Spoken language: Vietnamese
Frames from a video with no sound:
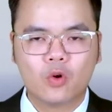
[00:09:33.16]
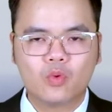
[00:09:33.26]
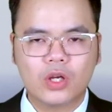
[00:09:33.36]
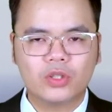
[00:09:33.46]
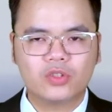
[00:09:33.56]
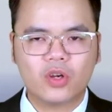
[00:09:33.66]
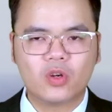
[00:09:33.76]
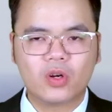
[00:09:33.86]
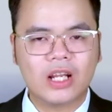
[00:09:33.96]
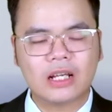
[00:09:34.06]
Wall Street
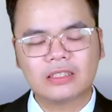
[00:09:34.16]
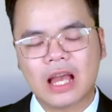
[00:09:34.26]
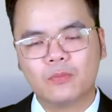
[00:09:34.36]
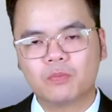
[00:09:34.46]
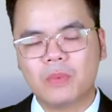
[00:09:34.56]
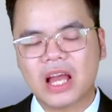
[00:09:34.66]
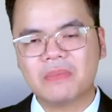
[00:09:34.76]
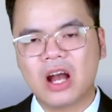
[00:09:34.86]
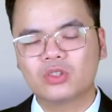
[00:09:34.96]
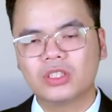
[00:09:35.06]
Journal đã đăng tải một bài
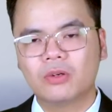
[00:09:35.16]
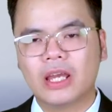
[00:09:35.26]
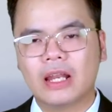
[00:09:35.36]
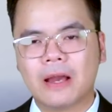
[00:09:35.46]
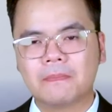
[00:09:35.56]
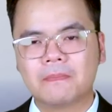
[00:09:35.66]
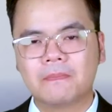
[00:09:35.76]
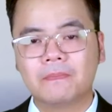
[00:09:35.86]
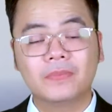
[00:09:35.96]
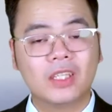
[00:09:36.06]
báo có tiêu đề là
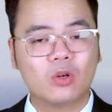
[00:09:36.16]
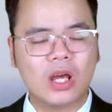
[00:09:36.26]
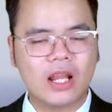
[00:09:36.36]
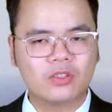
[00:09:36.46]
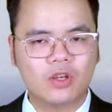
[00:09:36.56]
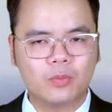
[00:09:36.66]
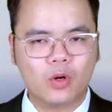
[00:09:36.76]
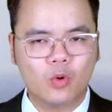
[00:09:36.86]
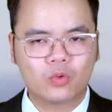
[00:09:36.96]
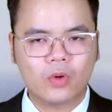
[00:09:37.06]
Tiểu đoàn Azov
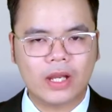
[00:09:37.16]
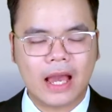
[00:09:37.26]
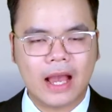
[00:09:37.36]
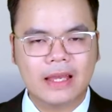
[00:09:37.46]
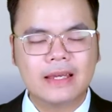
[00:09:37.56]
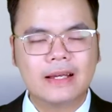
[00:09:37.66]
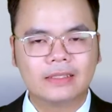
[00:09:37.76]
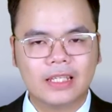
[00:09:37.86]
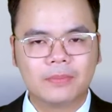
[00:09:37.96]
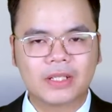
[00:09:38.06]
của Ukraine
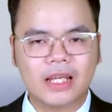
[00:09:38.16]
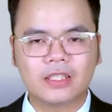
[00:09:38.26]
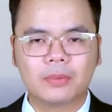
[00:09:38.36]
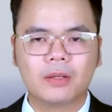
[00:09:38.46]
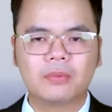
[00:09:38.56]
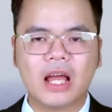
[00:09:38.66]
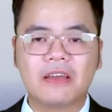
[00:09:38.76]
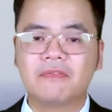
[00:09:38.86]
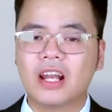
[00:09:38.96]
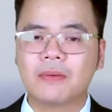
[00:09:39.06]
tìm cách tập hợp
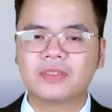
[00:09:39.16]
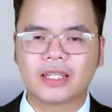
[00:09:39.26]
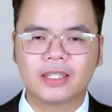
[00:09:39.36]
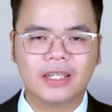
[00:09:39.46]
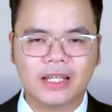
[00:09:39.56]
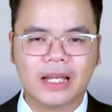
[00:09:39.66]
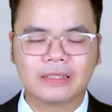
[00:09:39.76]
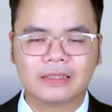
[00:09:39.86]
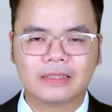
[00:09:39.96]
lại và làm sạch hình ảnh.